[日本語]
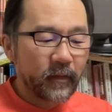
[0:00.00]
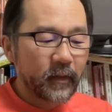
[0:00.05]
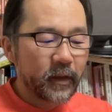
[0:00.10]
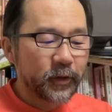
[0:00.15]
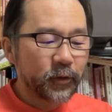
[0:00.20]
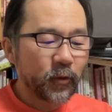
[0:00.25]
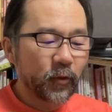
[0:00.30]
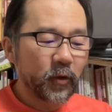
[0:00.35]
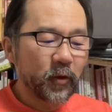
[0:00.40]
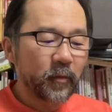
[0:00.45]

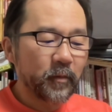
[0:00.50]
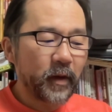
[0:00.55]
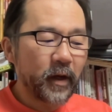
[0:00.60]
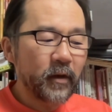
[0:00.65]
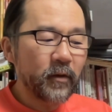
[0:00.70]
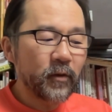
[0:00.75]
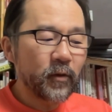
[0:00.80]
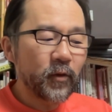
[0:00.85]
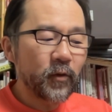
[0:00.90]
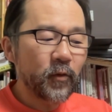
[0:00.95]
食
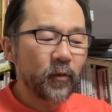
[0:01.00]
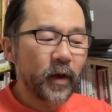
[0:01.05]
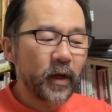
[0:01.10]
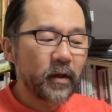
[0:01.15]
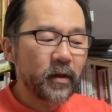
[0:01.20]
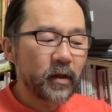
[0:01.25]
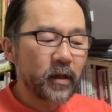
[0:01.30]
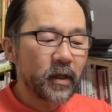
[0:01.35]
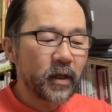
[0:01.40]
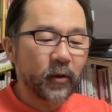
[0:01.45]
パンの上
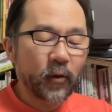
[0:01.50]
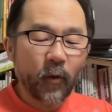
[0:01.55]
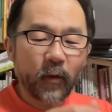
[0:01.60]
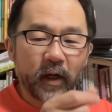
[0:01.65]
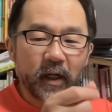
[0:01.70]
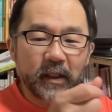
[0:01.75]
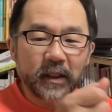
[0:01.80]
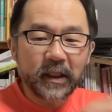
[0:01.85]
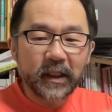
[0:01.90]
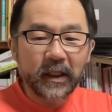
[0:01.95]
に溶
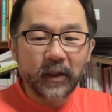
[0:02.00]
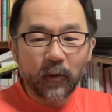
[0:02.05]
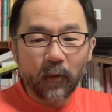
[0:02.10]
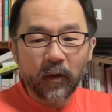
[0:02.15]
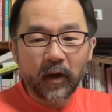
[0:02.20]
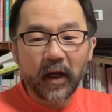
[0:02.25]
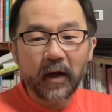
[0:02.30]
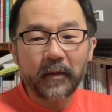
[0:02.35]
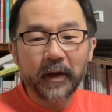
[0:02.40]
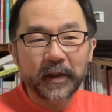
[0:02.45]
けチー乗っ
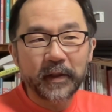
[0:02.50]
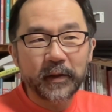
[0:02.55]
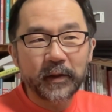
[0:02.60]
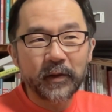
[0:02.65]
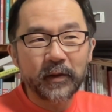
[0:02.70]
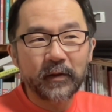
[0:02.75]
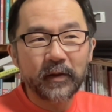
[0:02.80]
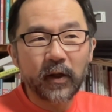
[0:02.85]
けます。